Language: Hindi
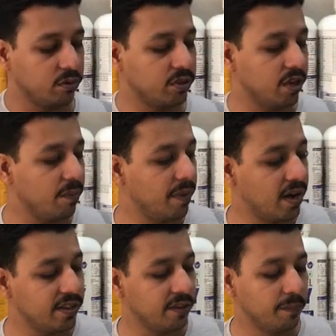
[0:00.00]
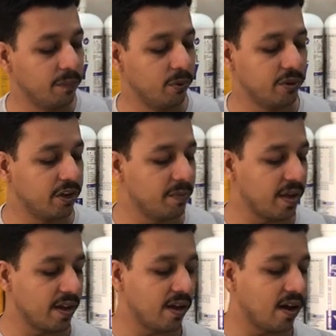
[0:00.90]
उसके बाद इम्पोर्टेड
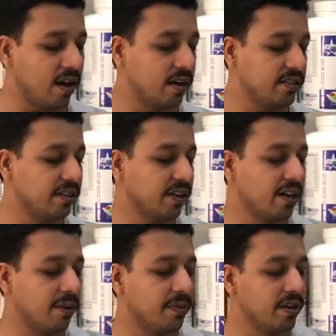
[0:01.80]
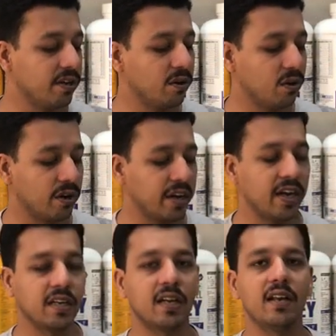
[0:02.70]
में आरसी का याबड़ी और
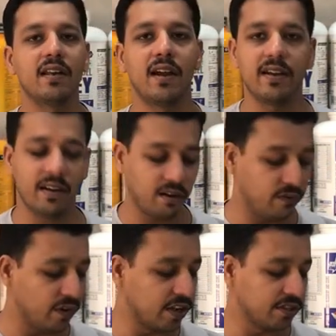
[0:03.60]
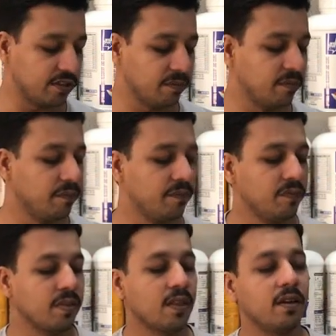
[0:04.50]
गेट का नाइट्रा फ्लेक्स
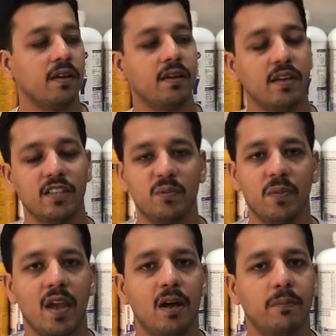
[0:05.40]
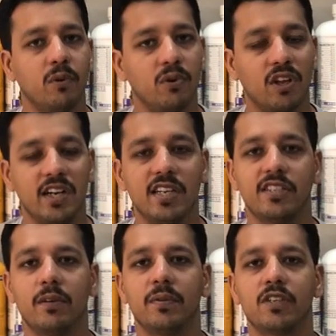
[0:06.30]
इसमें आपको
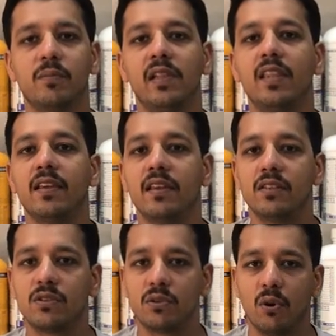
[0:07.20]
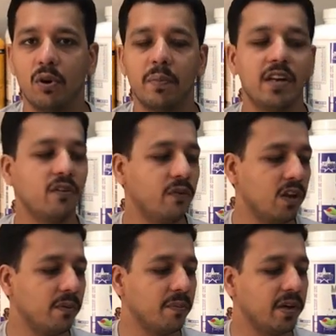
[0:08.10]
थर्टी सर्विंग्स मिलती हैं बेरी
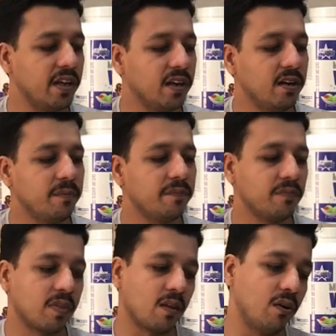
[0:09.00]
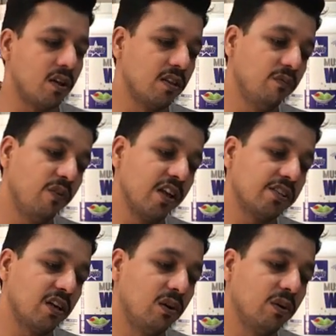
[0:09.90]
फ्लेवर मिलेगा और एकदम
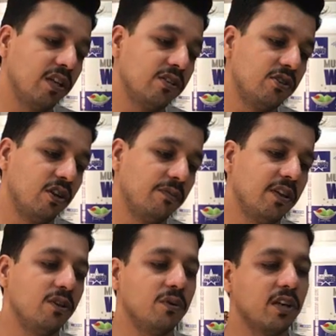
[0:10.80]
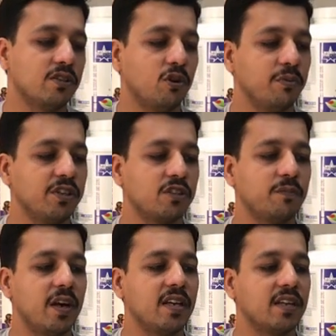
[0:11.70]
फ्रेश का लॉट है जनवरी चौबीस
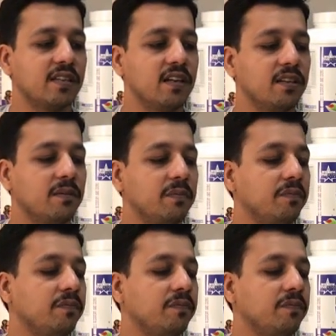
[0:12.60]
एक्सपायरी के साथ